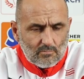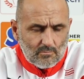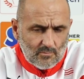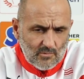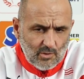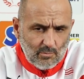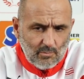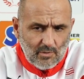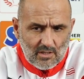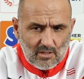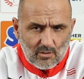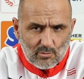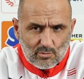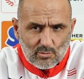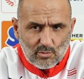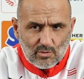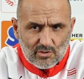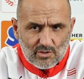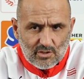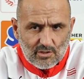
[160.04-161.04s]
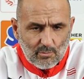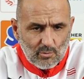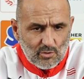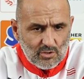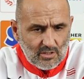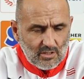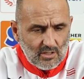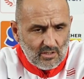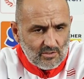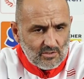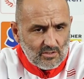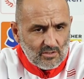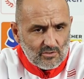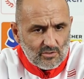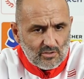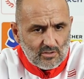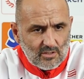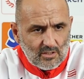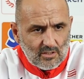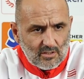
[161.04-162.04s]
kwotę. To ma klauzulę, że nie może grać,
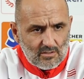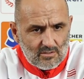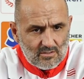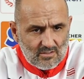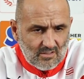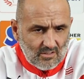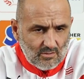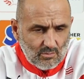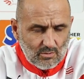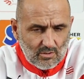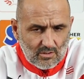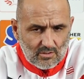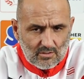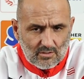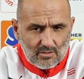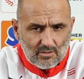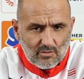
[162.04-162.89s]
także tak jest akurat.